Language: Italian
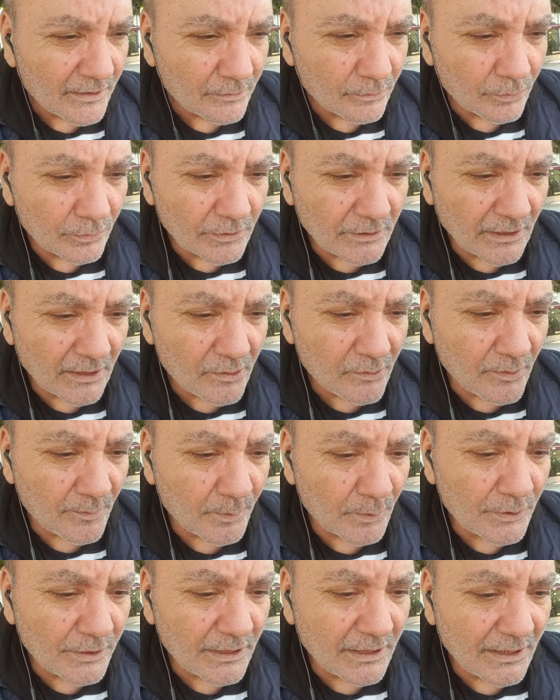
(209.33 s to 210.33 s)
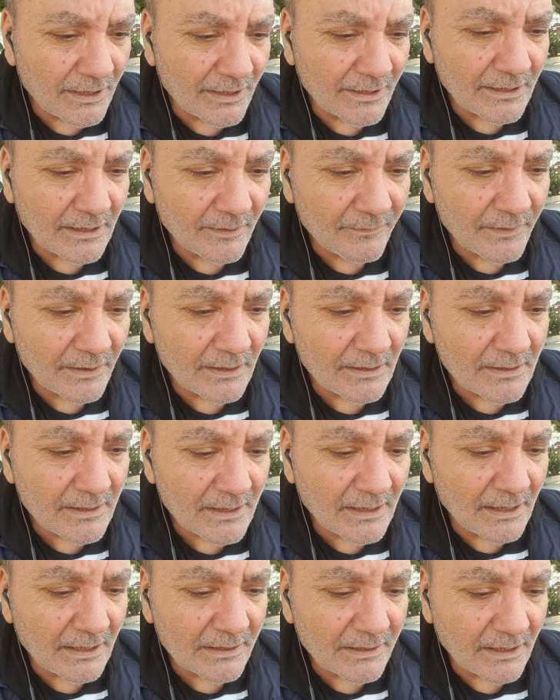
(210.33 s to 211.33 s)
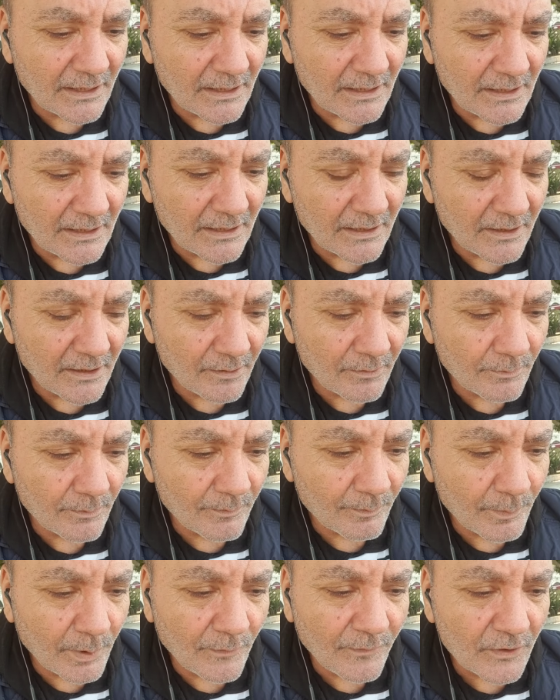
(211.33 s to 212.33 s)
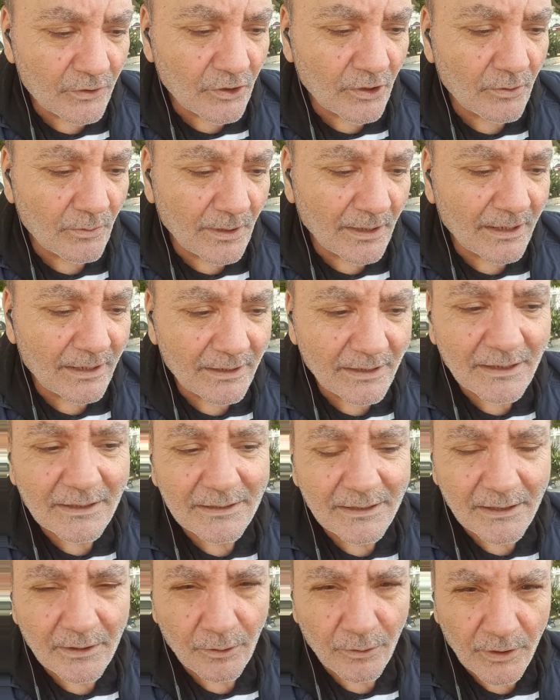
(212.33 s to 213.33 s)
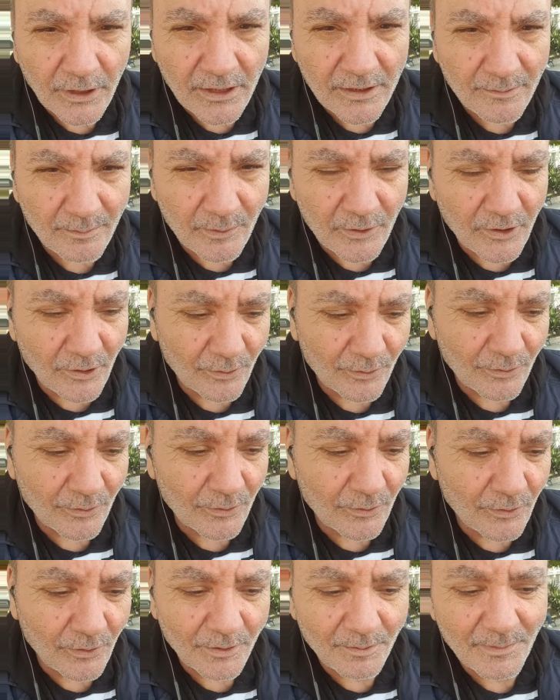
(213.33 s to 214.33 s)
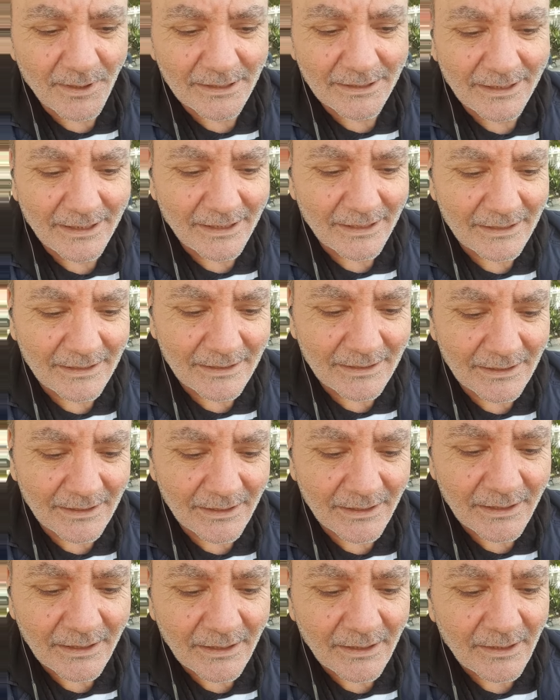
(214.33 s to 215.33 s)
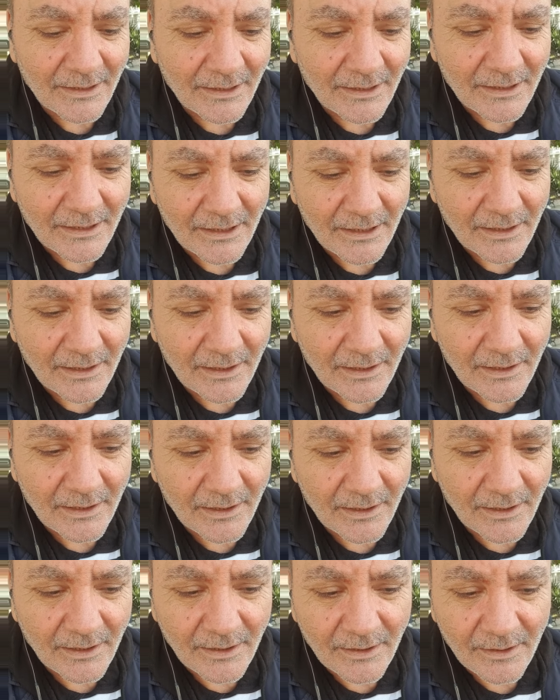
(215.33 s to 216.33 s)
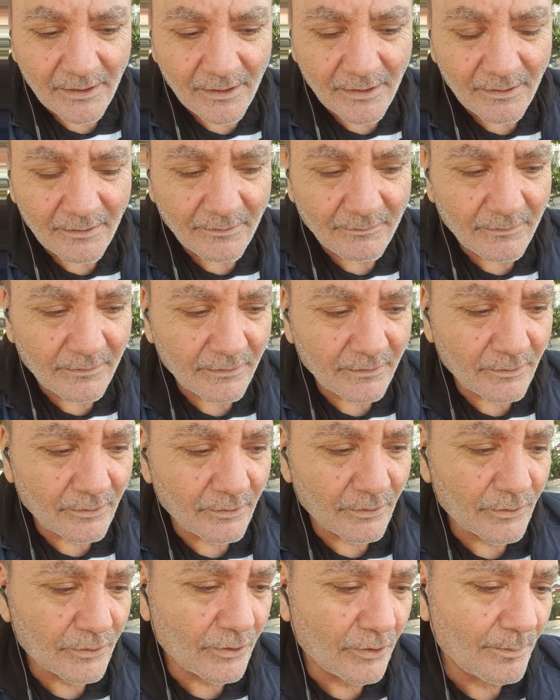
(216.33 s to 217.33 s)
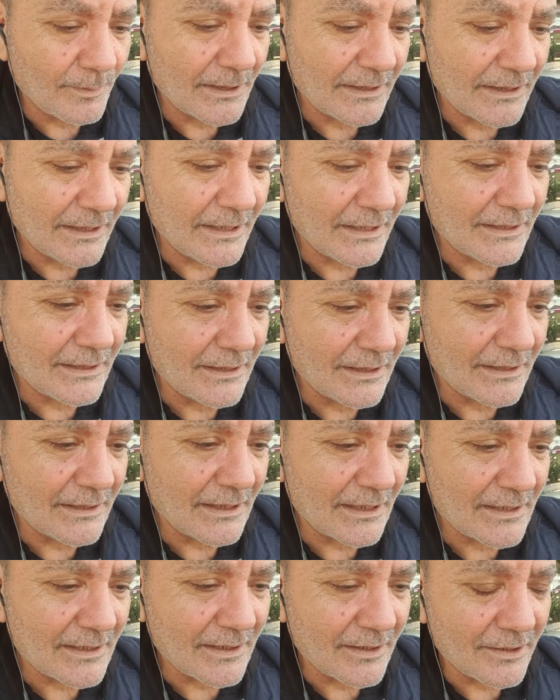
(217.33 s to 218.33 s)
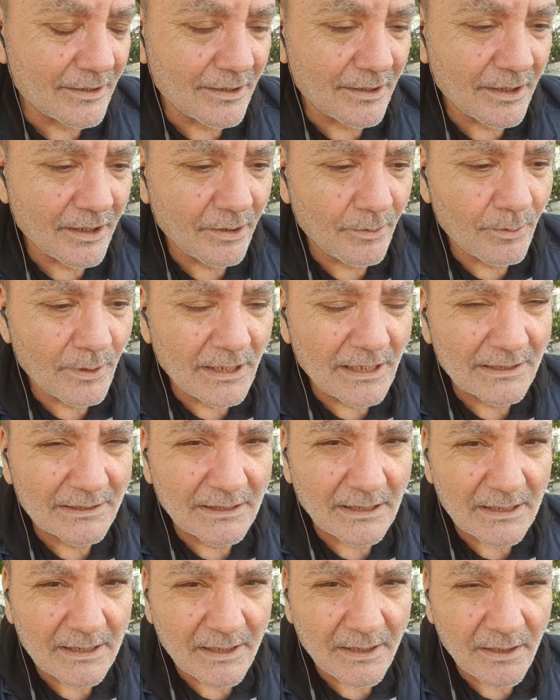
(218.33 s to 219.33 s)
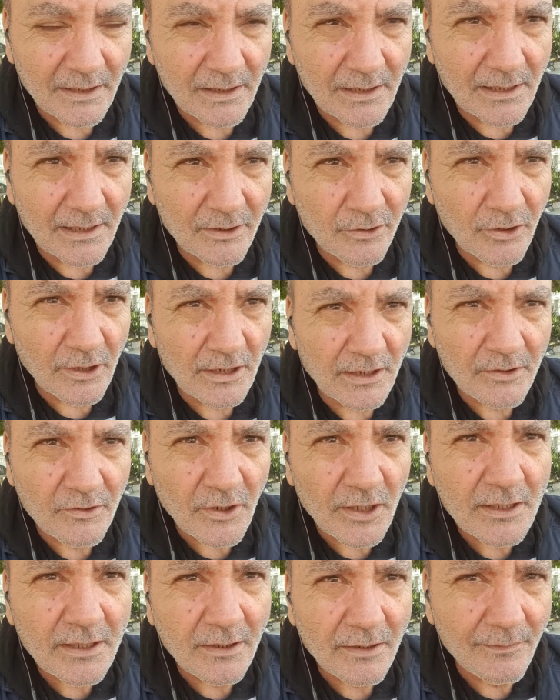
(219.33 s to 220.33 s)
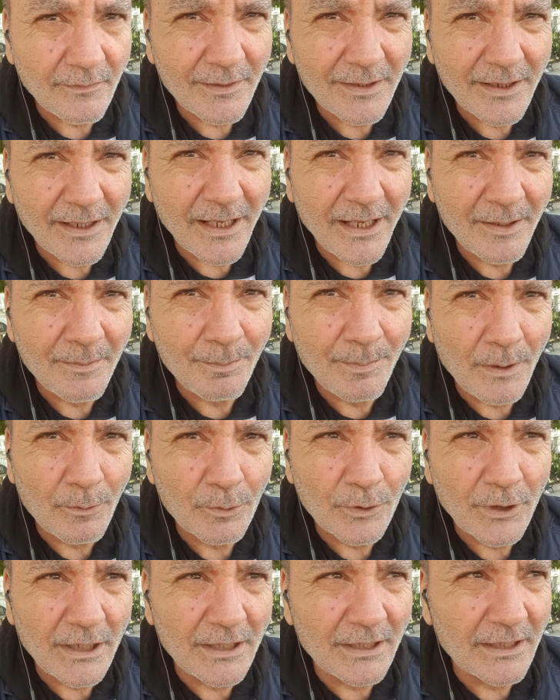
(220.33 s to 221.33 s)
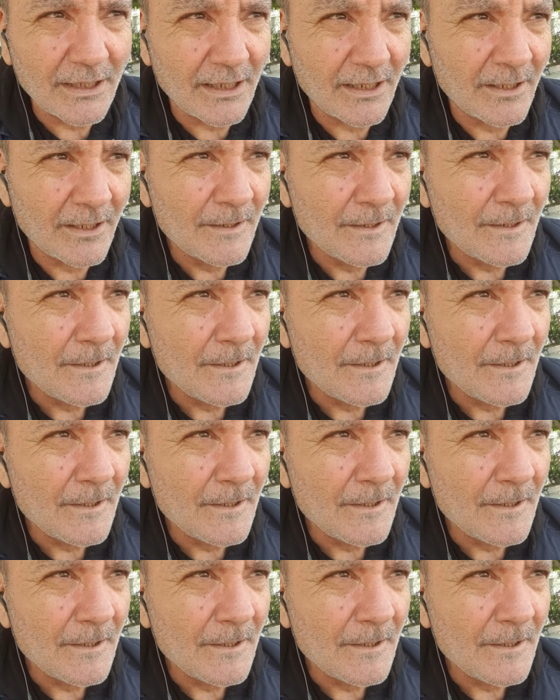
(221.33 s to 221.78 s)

tutta la sua politica, anche la finanziaria, eh, un po' facendo anche del terrorismo secondo noi, manette, eh, contromanette, tasse di qua, tasse di là, cioè la gente è impaurita.